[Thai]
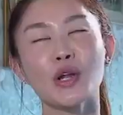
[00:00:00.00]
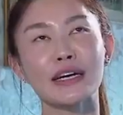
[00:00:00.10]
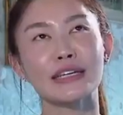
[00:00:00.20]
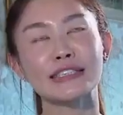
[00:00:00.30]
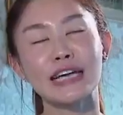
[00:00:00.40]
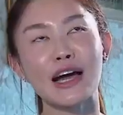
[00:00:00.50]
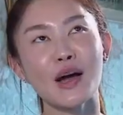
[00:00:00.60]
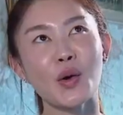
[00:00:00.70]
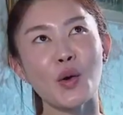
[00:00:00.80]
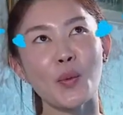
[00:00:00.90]
แล้วก็เศร้า
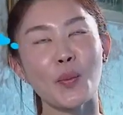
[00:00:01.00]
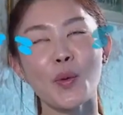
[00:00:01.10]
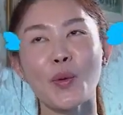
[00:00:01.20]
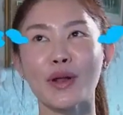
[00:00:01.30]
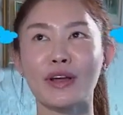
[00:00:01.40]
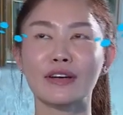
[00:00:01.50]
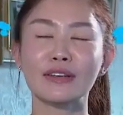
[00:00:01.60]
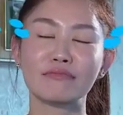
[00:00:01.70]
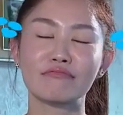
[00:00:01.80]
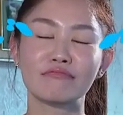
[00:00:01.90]
พูดแล้วก็
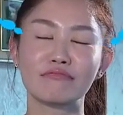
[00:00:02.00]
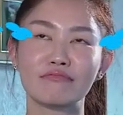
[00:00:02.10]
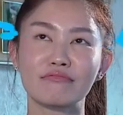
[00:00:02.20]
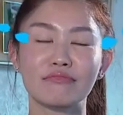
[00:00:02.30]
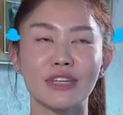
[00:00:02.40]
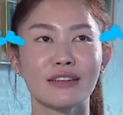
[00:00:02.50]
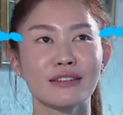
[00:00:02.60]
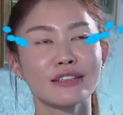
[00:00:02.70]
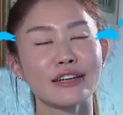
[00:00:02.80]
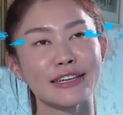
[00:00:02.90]

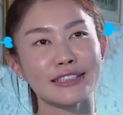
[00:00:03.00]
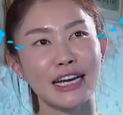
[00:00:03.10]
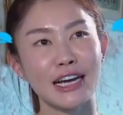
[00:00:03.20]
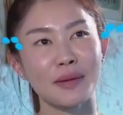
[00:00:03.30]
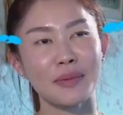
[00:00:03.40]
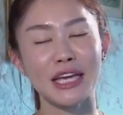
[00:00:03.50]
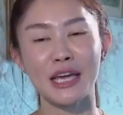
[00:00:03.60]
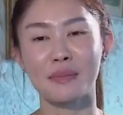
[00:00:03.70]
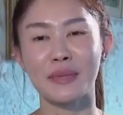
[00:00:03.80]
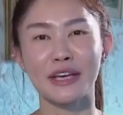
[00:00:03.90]
เหนื่อยใจไม่
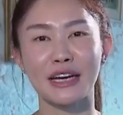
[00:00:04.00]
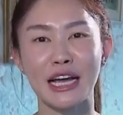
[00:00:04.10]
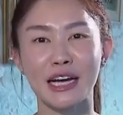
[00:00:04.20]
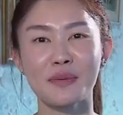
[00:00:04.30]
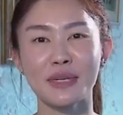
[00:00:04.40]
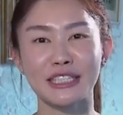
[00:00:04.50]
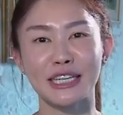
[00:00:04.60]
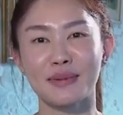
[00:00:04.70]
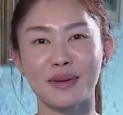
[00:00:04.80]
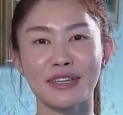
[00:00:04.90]
เห็นมีใครเข้ามา
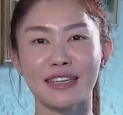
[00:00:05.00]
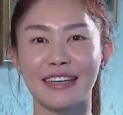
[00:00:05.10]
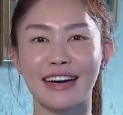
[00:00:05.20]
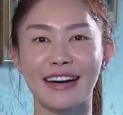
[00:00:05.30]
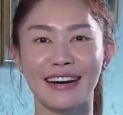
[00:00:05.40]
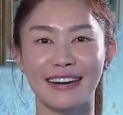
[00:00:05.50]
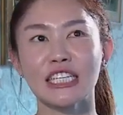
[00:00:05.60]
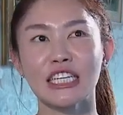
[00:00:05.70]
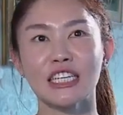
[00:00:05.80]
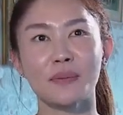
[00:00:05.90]
จีบเราเลยอะ่ะ
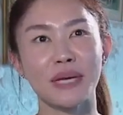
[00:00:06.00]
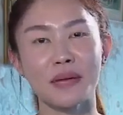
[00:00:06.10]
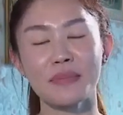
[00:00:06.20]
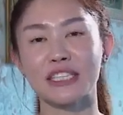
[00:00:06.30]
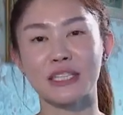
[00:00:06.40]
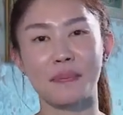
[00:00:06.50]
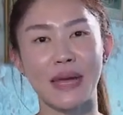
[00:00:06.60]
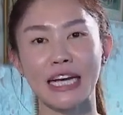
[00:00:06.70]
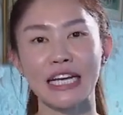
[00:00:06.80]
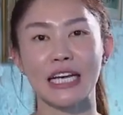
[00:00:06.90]
จริงก็ไม่ได้มีสเป
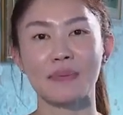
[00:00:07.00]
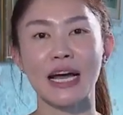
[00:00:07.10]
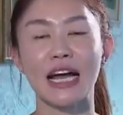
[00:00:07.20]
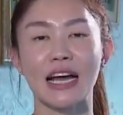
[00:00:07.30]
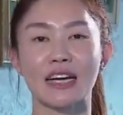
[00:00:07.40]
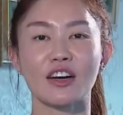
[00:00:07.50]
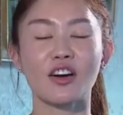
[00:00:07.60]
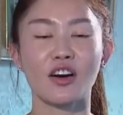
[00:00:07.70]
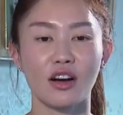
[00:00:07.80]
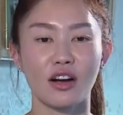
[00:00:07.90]
คอะไรมาก
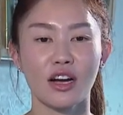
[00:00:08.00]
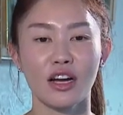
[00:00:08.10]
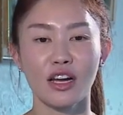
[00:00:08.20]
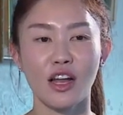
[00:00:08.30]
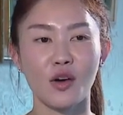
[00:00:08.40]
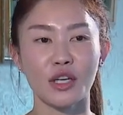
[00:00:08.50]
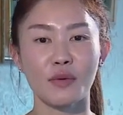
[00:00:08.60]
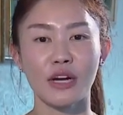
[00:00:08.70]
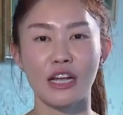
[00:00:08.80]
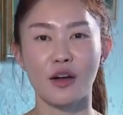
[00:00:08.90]
ก็เรา
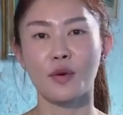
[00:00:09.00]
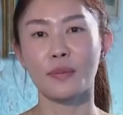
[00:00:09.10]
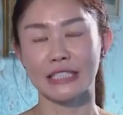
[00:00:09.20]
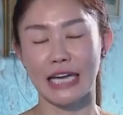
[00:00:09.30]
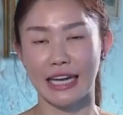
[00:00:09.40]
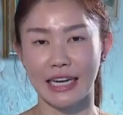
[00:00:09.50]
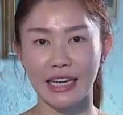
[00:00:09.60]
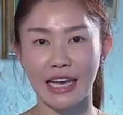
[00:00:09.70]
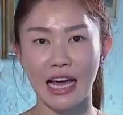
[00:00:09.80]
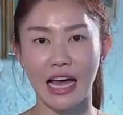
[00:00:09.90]
คิดว่าเราเป็นสายนั
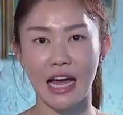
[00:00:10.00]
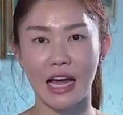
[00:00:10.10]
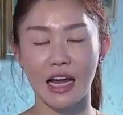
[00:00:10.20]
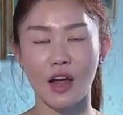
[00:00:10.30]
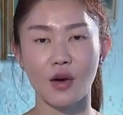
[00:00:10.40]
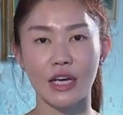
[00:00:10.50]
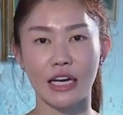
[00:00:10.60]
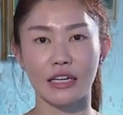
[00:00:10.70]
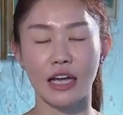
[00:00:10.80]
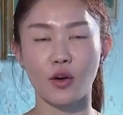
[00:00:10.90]
กกีฬาเราก็อ
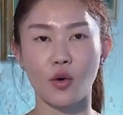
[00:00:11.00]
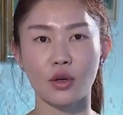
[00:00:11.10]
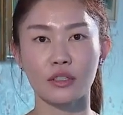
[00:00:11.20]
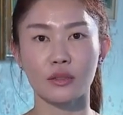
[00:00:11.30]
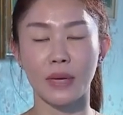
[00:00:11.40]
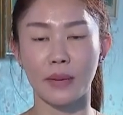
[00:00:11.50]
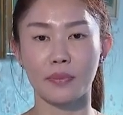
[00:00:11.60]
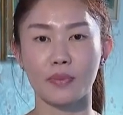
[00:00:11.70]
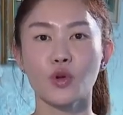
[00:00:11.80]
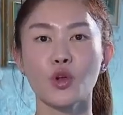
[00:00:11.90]
ยากได้คนแบบ
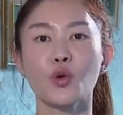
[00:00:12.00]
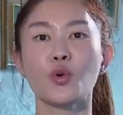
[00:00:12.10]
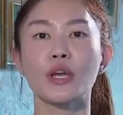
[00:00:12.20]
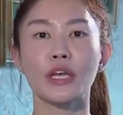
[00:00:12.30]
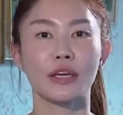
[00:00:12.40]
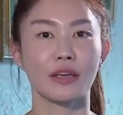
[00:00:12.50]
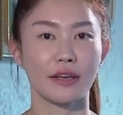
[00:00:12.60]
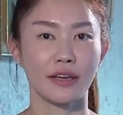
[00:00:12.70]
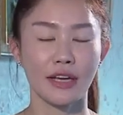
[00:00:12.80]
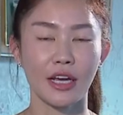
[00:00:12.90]
ลุ
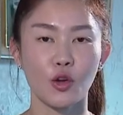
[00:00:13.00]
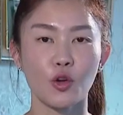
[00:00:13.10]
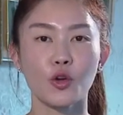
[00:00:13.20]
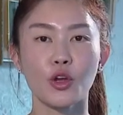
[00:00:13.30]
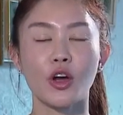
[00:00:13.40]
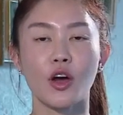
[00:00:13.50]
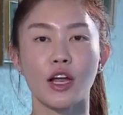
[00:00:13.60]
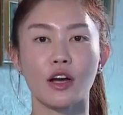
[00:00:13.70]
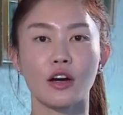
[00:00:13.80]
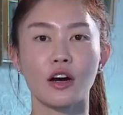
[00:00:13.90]
ยๆลุยๆหน่อย
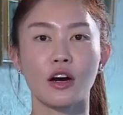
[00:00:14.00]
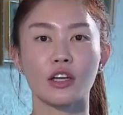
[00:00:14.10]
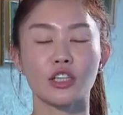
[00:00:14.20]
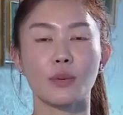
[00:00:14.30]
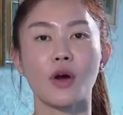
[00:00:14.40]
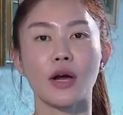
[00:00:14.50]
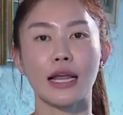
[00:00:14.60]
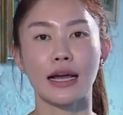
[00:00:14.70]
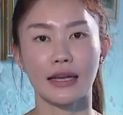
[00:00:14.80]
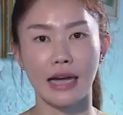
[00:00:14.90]
แล้วก็ชอบออก
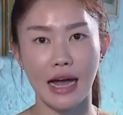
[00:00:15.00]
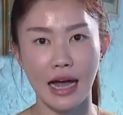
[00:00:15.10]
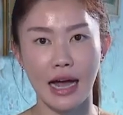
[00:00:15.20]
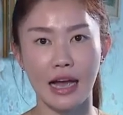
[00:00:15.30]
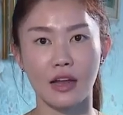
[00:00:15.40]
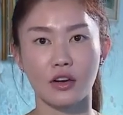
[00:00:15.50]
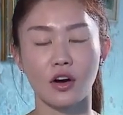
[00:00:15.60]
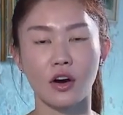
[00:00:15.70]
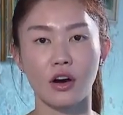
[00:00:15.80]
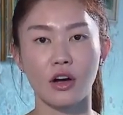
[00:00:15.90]
กำลังกาย แล้ว
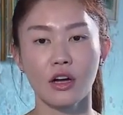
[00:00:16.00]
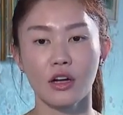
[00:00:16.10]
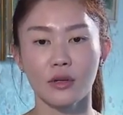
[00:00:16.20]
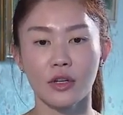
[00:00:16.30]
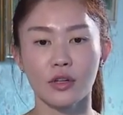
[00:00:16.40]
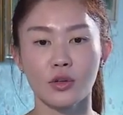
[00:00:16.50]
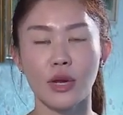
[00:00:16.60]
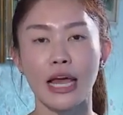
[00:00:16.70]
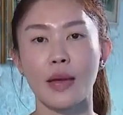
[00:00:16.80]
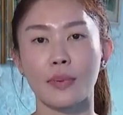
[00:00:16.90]
ก็ดู
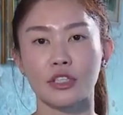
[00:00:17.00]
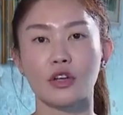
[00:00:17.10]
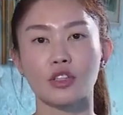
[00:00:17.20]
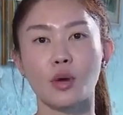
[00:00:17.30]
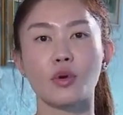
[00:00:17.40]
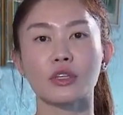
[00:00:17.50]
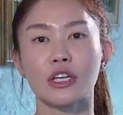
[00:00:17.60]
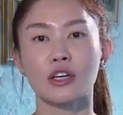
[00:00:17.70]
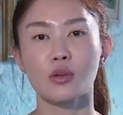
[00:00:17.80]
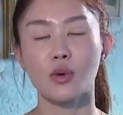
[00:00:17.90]
แลเราชอบคน
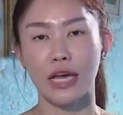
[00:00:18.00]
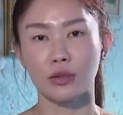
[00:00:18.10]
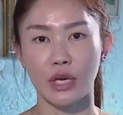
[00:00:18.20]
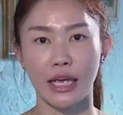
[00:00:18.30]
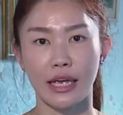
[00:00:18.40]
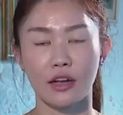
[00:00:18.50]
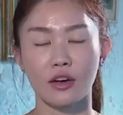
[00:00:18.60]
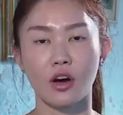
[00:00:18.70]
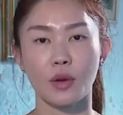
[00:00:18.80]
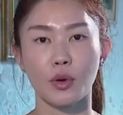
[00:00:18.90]
ที่ดูแลตัวเองแล้
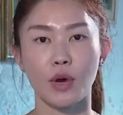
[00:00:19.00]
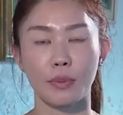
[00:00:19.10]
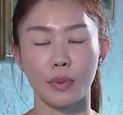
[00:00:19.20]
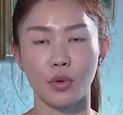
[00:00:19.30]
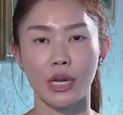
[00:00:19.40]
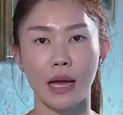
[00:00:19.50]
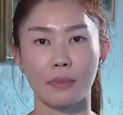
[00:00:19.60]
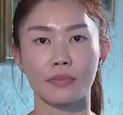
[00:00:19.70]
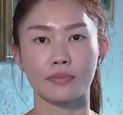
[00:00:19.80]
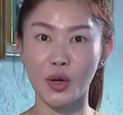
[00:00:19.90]
วก็มีความเป็นผู้
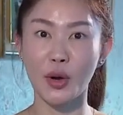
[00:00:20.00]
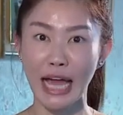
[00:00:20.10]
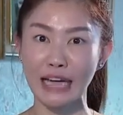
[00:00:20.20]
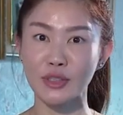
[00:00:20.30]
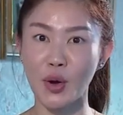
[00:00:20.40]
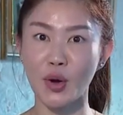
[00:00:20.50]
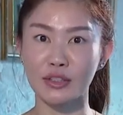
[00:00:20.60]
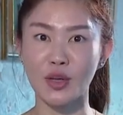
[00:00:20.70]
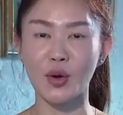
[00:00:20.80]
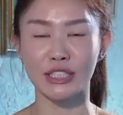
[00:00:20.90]
นำ โสดนะโสด
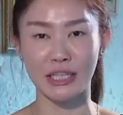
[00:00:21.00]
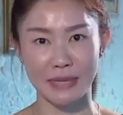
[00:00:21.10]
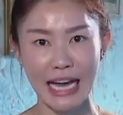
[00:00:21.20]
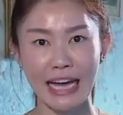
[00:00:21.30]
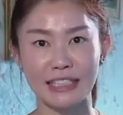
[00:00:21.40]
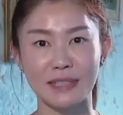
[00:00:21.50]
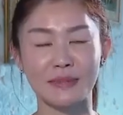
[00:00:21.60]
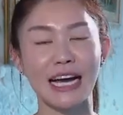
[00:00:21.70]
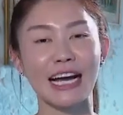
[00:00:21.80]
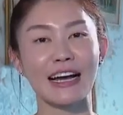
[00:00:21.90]
โสดจีบได้จี
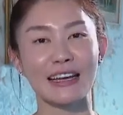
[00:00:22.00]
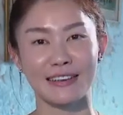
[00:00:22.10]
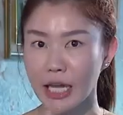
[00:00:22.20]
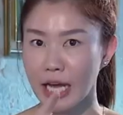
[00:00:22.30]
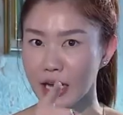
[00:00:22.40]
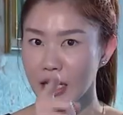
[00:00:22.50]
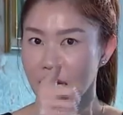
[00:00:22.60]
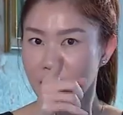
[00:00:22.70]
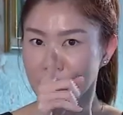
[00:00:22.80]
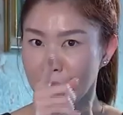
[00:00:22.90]
บได้นะ
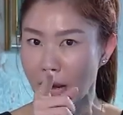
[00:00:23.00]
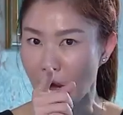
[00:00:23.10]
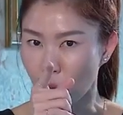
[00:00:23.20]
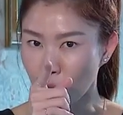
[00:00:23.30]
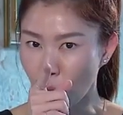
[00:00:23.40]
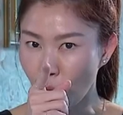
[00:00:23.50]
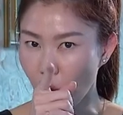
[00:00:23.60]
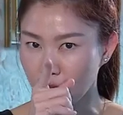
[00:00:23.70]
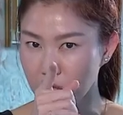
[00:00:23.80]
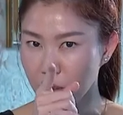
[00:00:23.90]
ถ้าเผาหนูอ
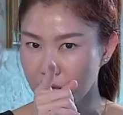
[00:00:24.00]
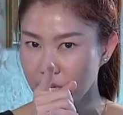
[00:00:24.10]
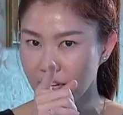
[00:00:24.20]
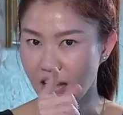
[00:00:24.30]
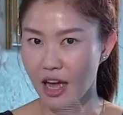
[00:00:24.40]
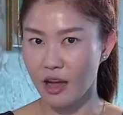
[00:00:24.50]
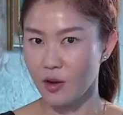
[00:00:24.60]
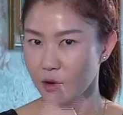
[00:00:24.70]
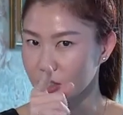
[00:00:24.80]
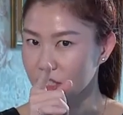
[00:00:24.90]
อกทีวีนะ
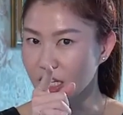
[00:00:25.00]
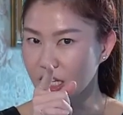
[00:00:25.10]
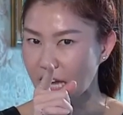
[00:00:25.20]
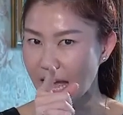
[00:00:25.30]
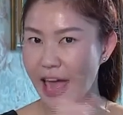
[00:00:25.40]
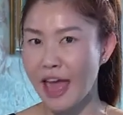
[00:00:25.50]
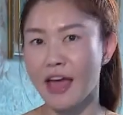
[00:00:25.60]
เจอแน่